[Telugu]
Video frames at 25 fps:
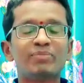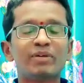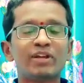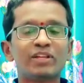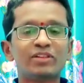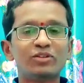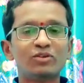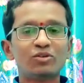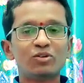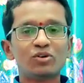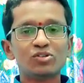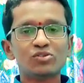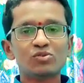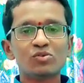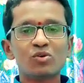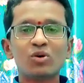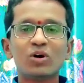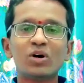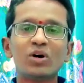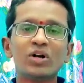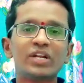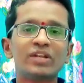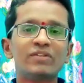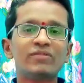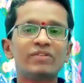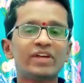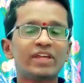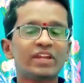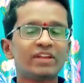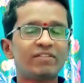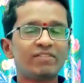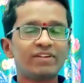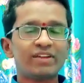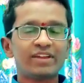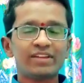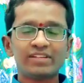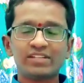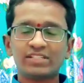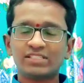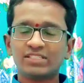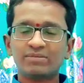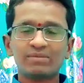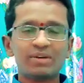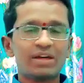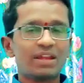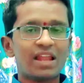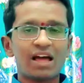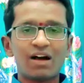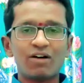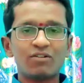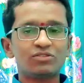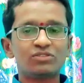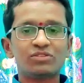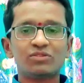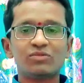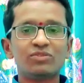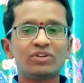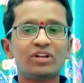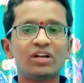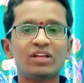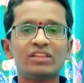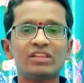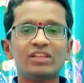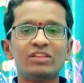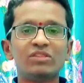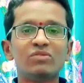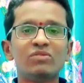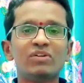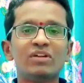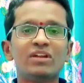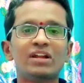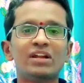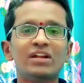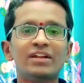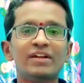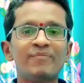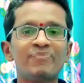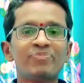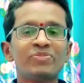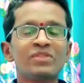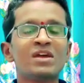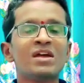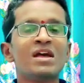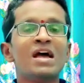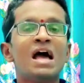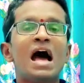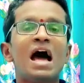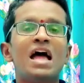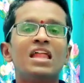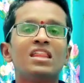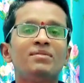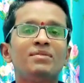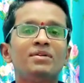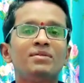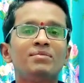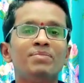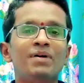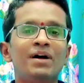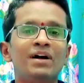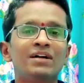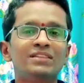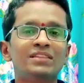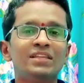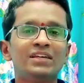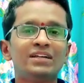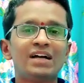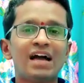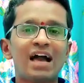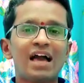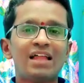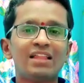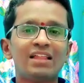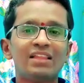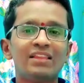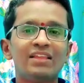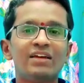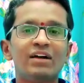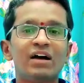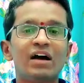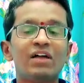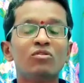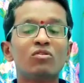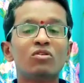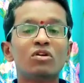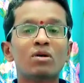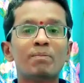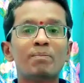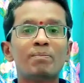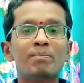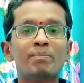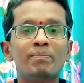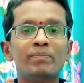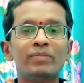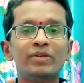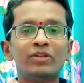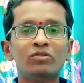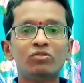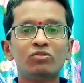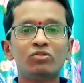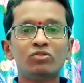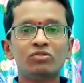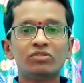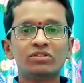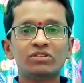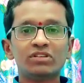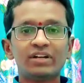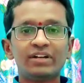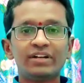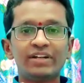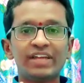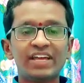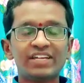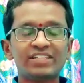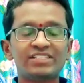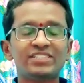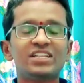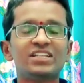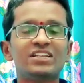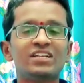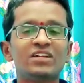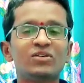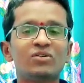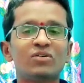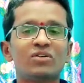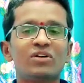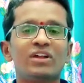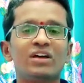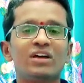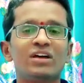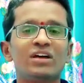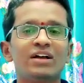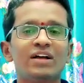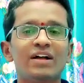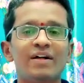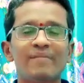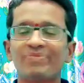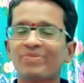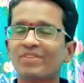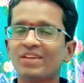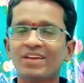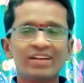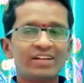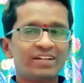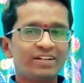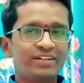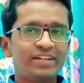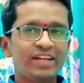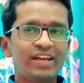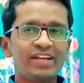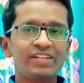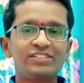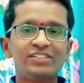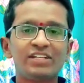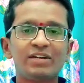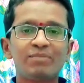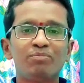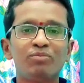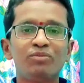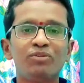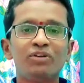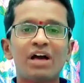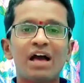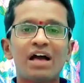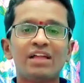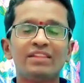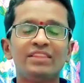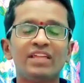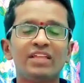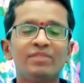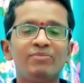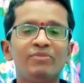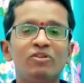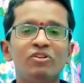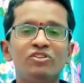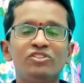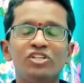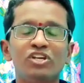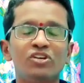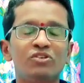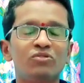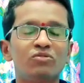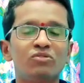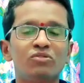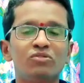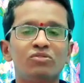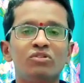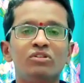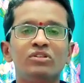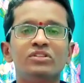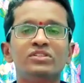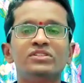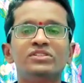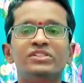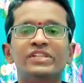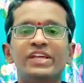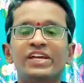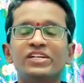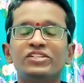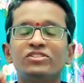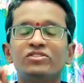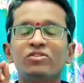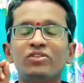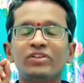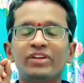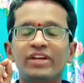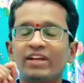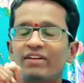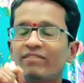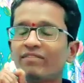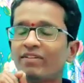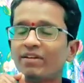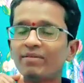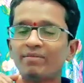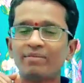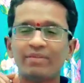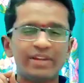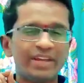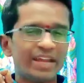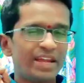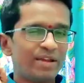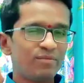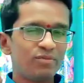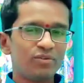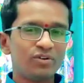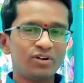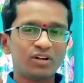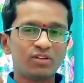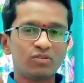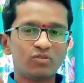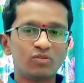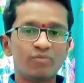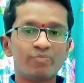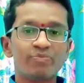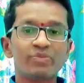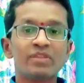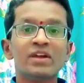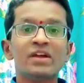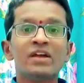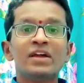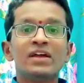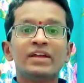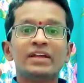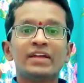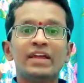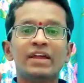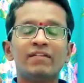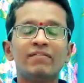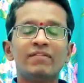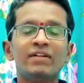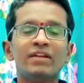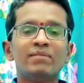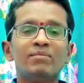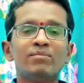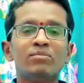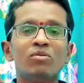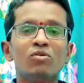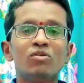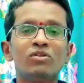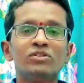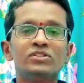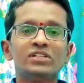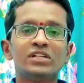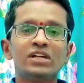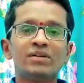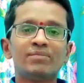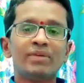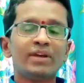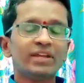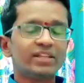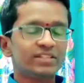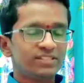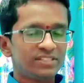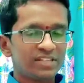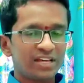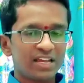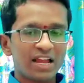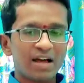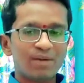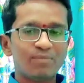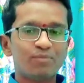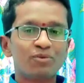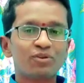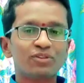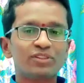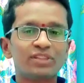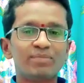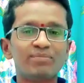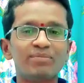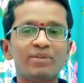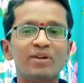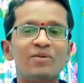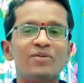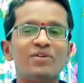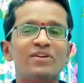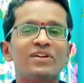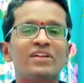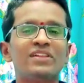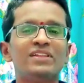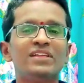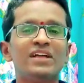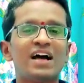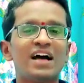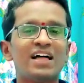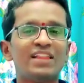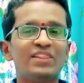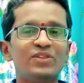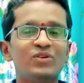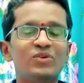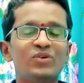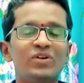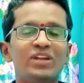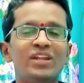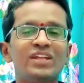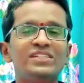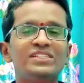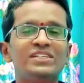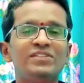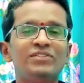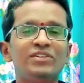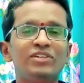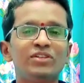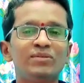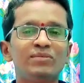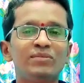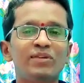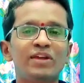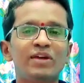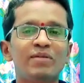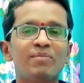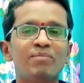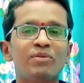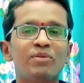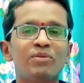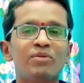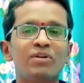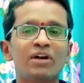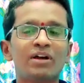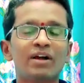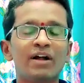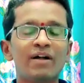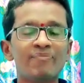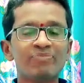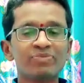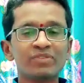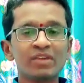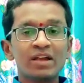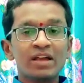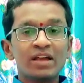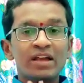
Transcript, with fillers: ప్రతిరోజు ఒకటి వేరే వేరే చేసాం అలా అవసరం ఉండదు ఎందువల్లంటే అది మీ భక్తి కాదు అది అది ఒక మీరు టేస్ట్ అన్నట్టు ఒక రకంగా టేస్ట్ ఎప్పుడు ఆధ్యాత్మికలో చేయకూడదు టేస్ట్లో కేవలం ఏముండదు కేవలం భోజనమే చాలా అమృతంలో ఉంటుంది అందువలన జీవితంలో ఎప్పుడు కూడా